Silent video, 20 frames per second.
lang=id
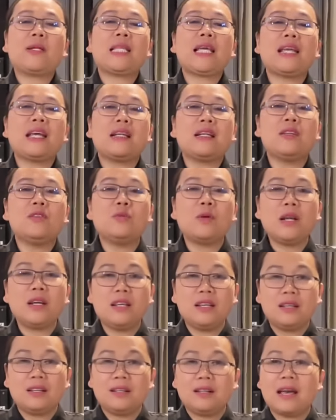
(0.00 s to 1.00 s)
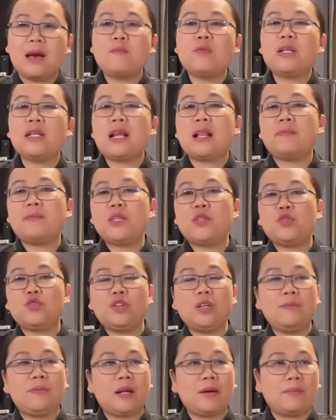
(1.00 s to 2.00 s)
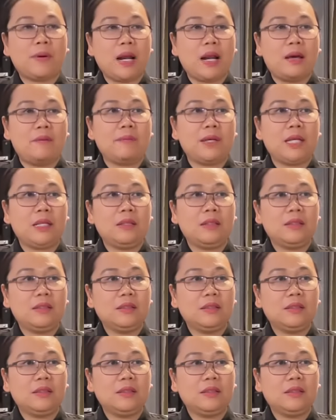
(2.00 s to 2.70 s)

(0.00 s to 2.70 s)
Pertanyaan kedua nih, kamu kenal Miss Yuni berapa lama?